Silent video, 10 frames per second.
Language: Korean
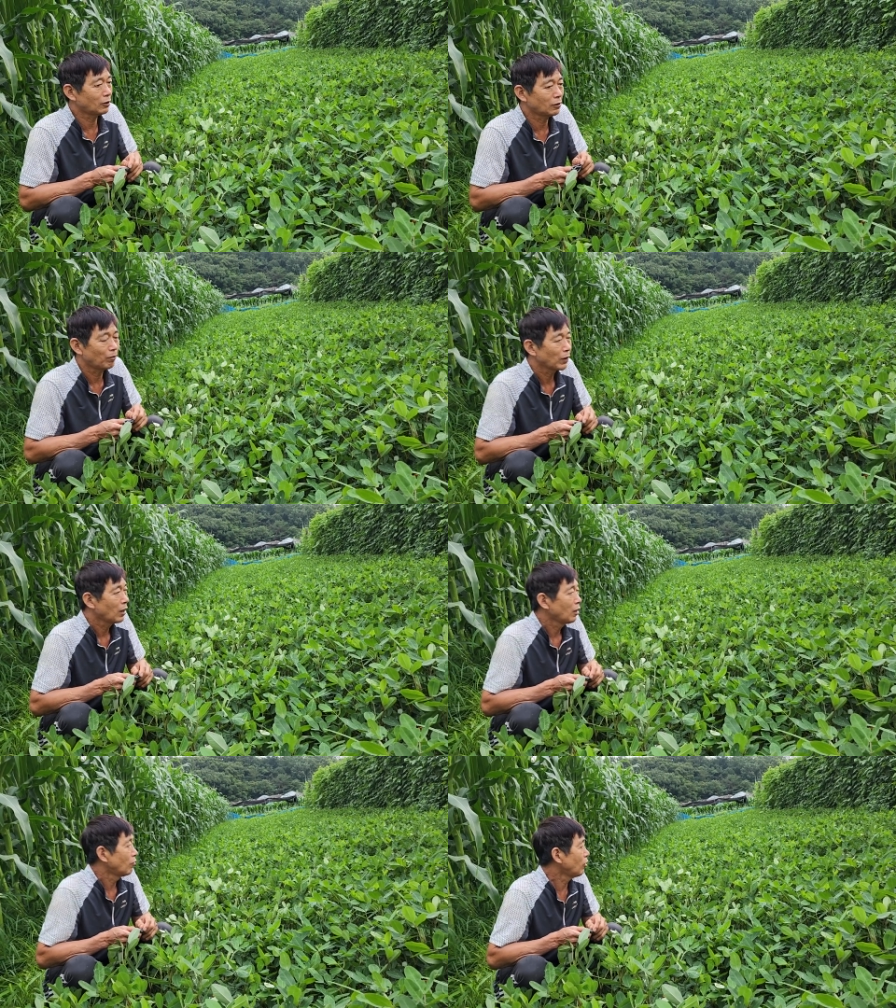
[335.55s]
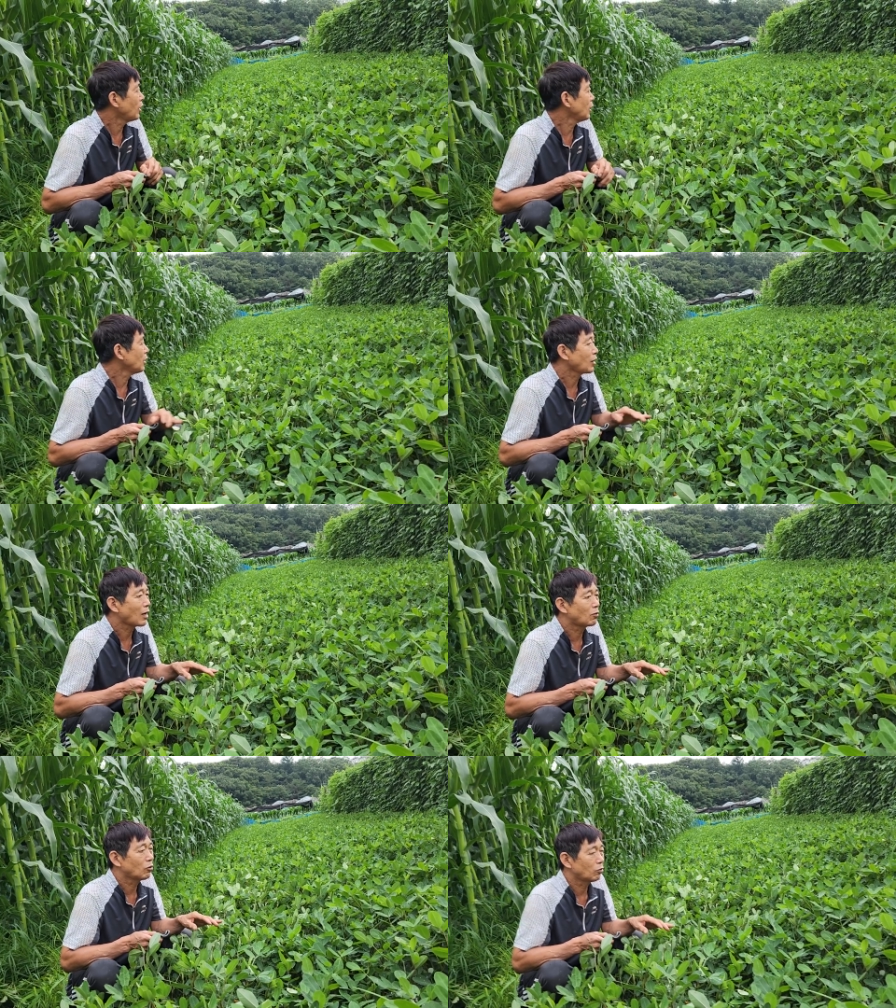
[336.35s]
그래서 원래 이
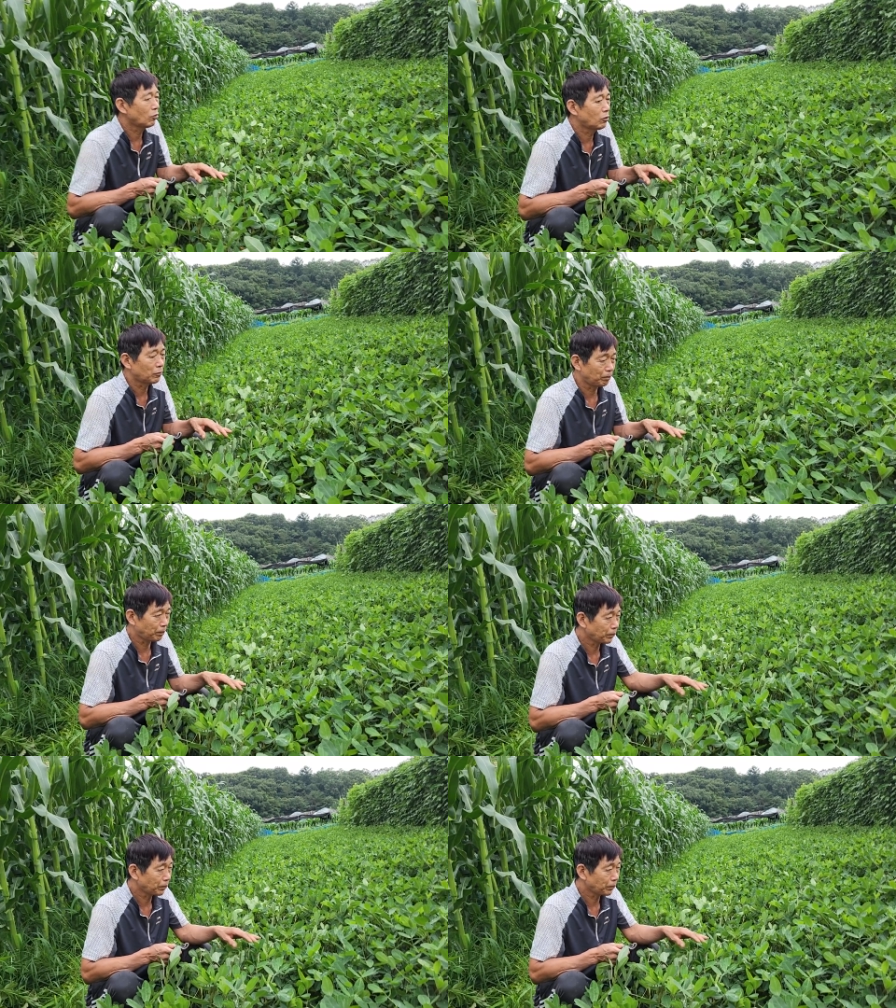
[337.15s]
땅콩도